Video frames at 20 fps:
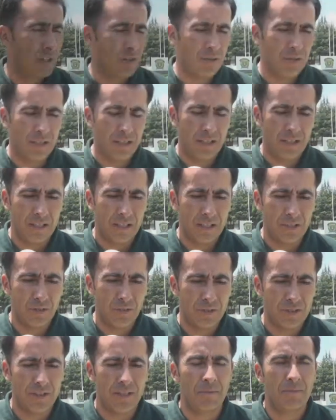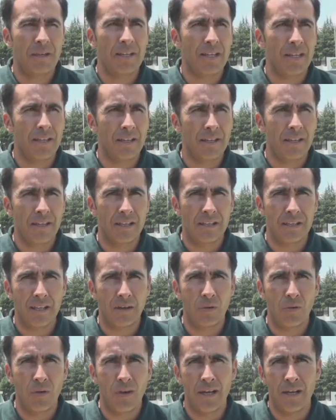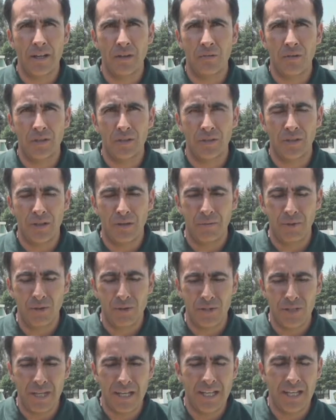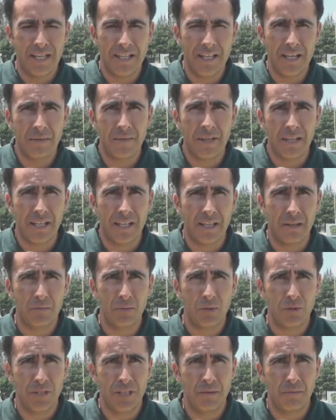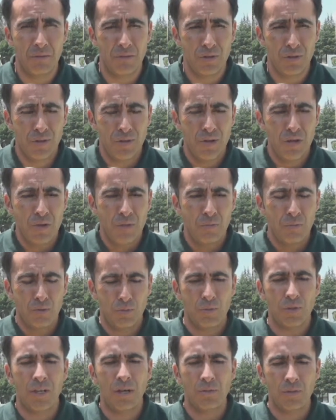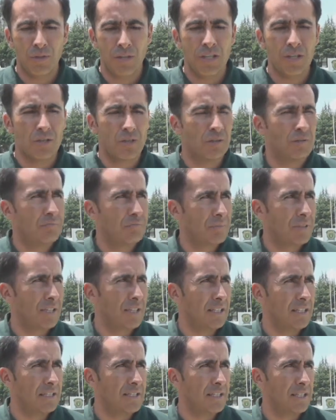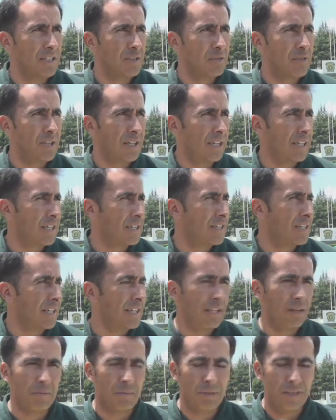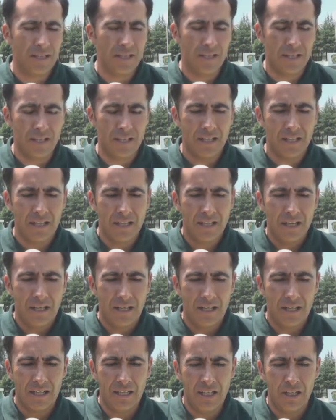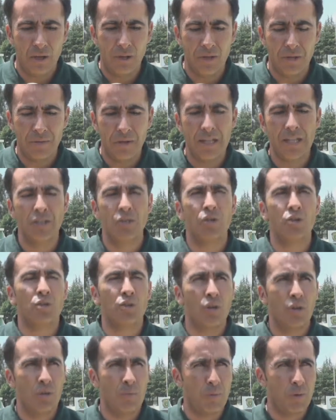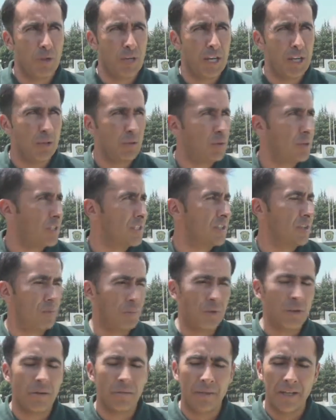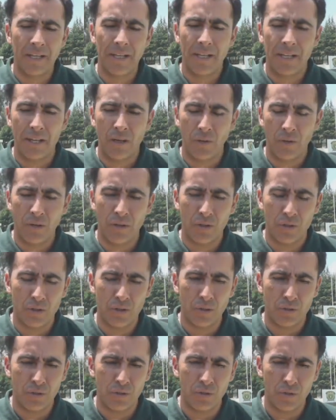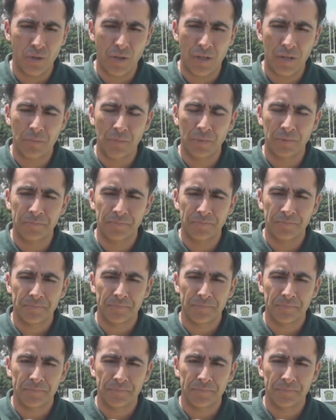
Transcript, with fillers: Creo que nuestra manera de, jugar en cuanto a la velocidad y la dinámica que mostramos, pues buscamos eso, que esta sea una cancha que le pese a, los rivales no solo por la altura, sino por la manera en que juega nuestro, nuestro equipo.